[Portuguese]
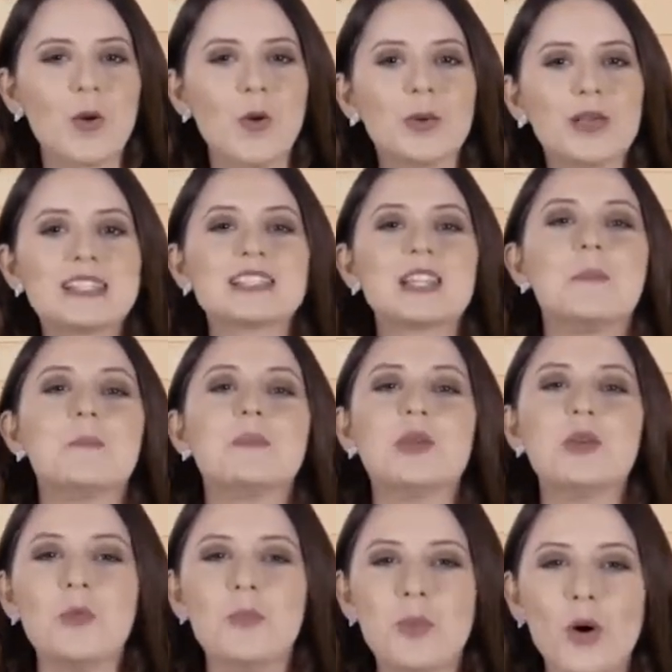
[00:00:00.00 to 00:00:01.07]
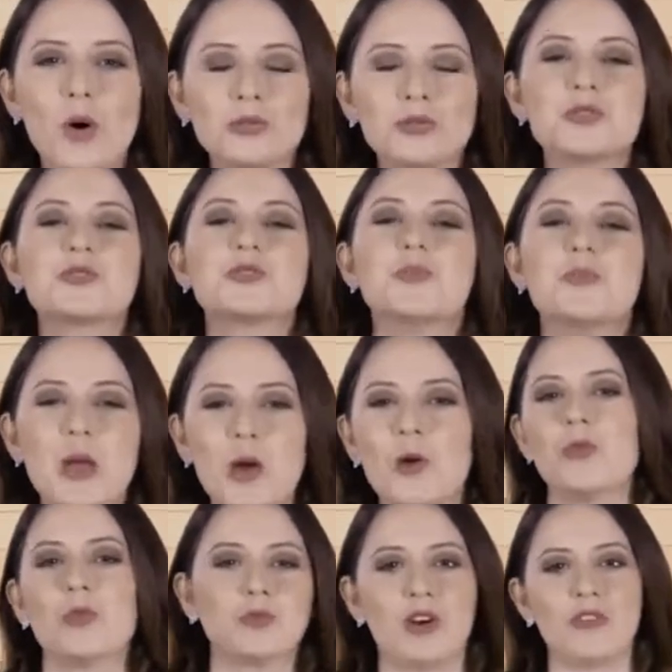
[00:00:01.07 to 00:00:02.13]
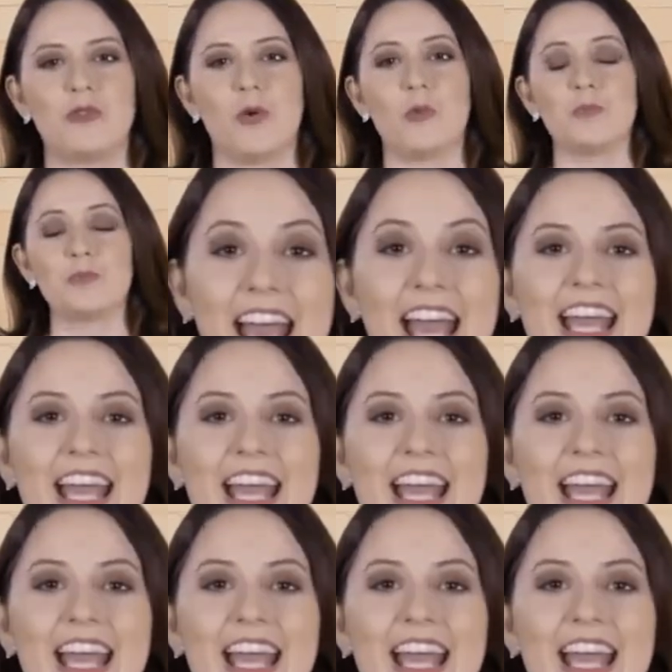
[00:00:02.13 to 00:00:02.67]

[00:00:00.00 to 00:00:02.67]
conquista mil pontos no Meu Mundo Avon.